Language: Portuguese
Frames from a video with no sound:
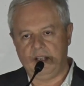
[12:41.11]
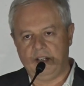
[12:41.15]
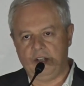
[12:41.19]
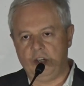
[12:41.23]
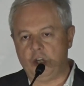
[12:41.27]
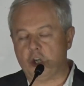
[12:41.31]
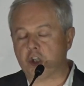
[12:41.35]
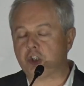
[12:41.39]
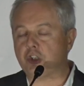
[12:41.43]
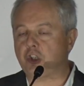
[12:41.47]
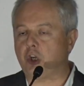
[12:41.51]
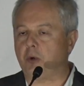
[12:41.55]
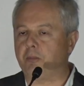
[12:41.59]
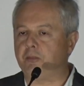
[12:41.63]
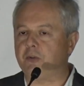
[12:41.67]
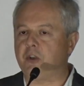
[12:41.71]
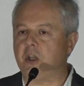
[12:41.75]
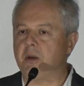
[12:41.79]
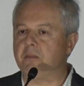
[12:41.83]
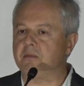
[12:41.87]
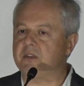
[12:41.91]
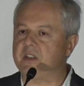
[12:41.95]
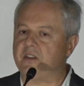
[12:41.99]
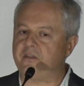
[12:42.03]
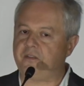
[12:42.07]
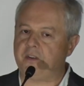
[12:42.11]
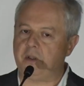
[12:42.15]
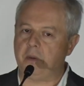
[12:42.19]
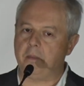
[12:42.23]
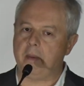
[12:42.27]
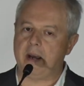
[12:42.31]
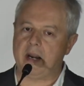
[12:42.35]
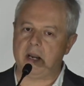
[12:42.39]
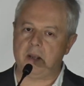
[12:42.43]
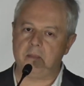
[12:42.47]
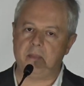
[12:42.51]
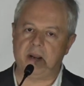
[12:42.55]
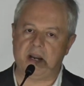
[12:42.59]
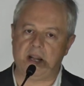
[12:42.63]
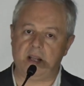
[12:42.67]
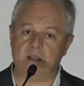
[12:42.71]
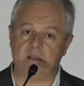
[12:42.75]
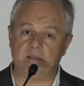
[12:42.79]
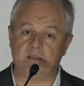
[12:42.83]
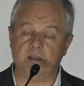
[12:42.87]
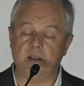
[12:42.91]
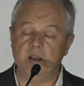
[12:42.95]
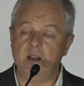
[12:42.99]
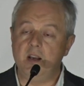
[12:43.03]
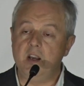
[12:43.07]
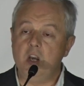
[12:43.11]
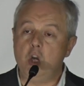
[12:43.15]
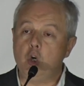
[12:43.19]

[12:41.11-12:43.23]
nós só podemos afirmar Amarante